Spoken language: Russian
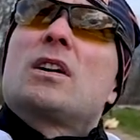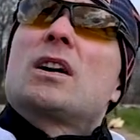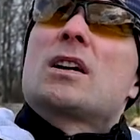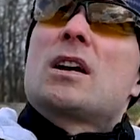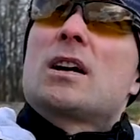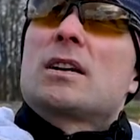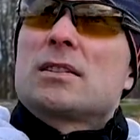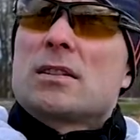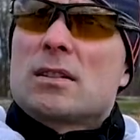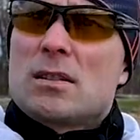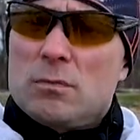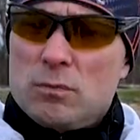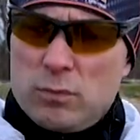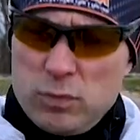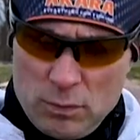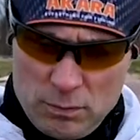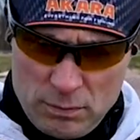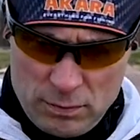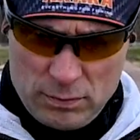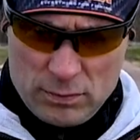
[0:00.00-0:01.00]
характера.
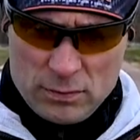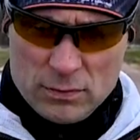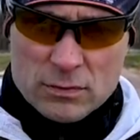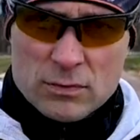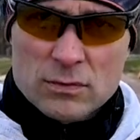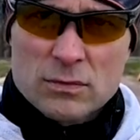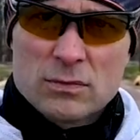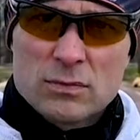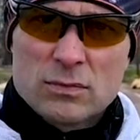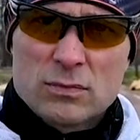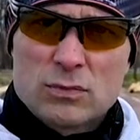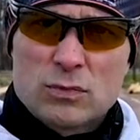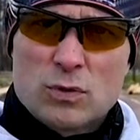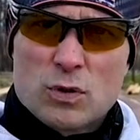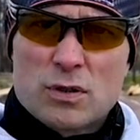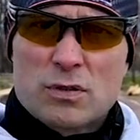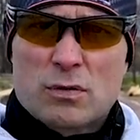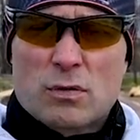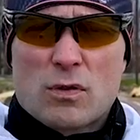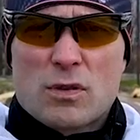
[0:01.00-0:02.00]
Бум, то
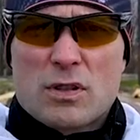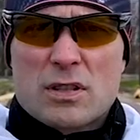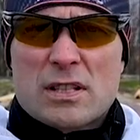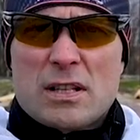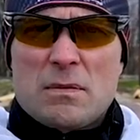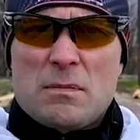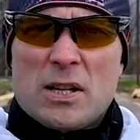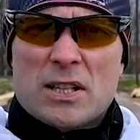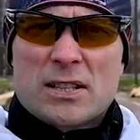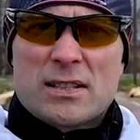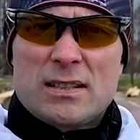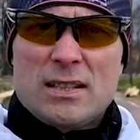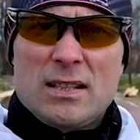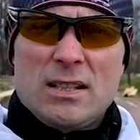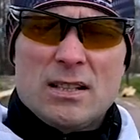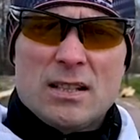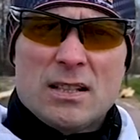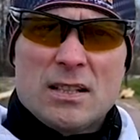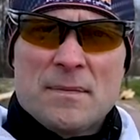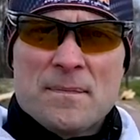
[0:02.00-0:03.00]
есть вроде замах
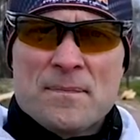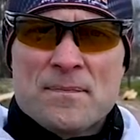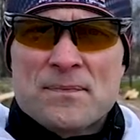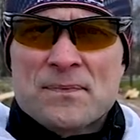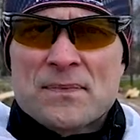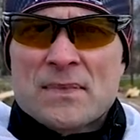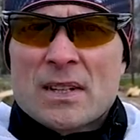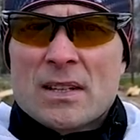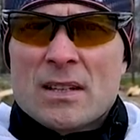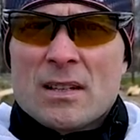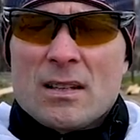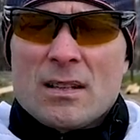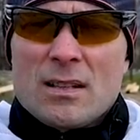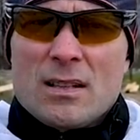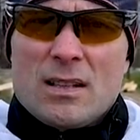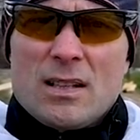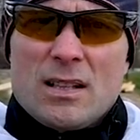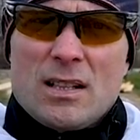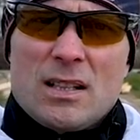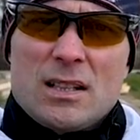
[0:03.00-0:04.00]
сильный,
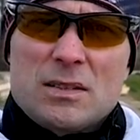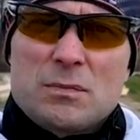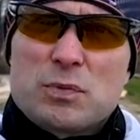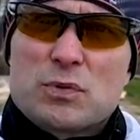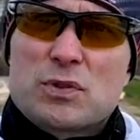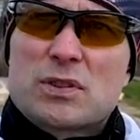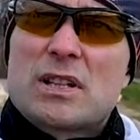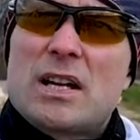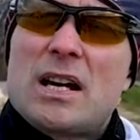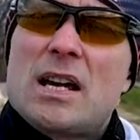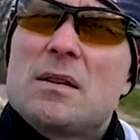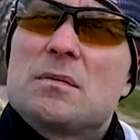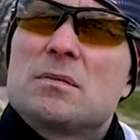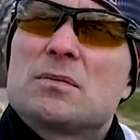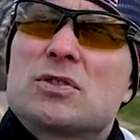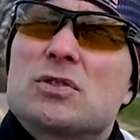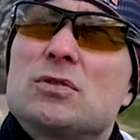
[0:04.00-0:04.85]
э, отпускаем